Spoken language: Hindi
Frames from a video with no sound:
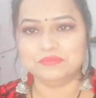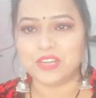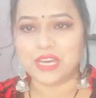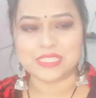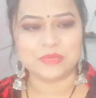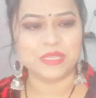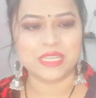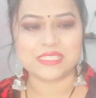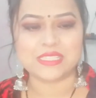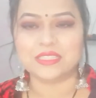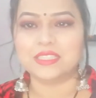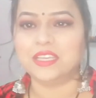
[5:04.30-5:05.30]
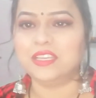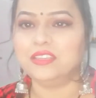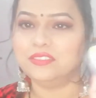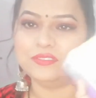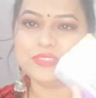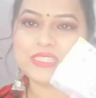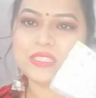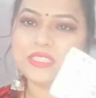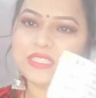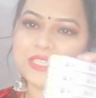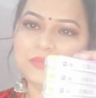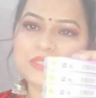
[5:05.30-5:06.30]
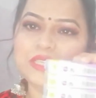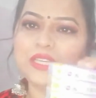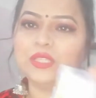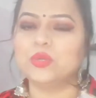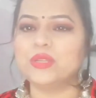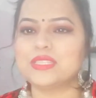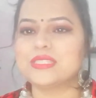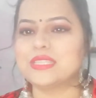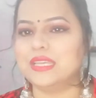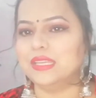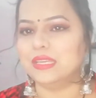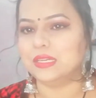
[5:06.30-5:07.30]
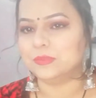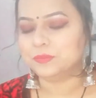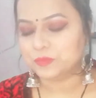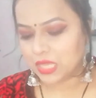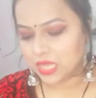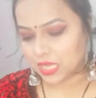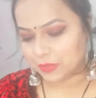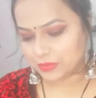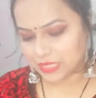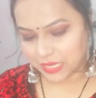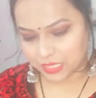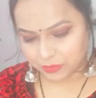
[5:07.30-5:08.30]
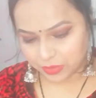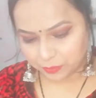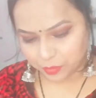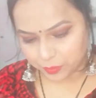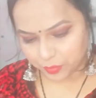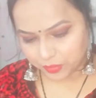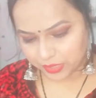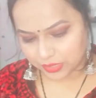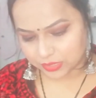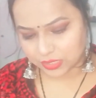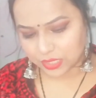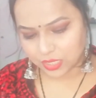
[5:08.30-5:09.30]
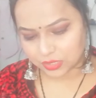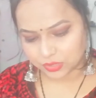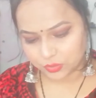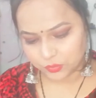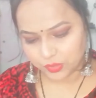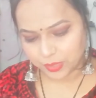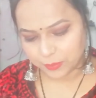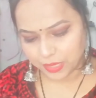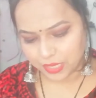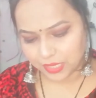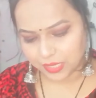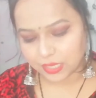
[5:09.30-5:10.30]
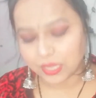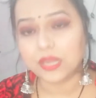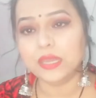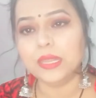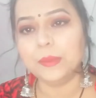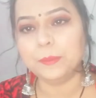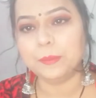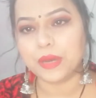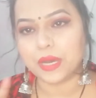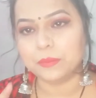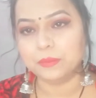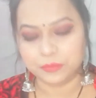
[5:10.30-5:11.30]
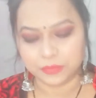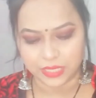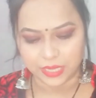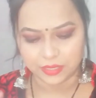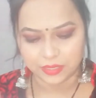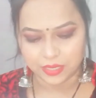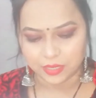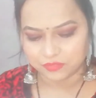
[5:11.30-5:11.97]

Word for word: वहाँ से भी ले सकते हैं वैसे इसलिए मुझे ये थोड़ा सा सही लगा अब सेकंड में आपको प्रोडक्ट दिखाती हूँ हिमालय का लिप बाम 10 ग्राम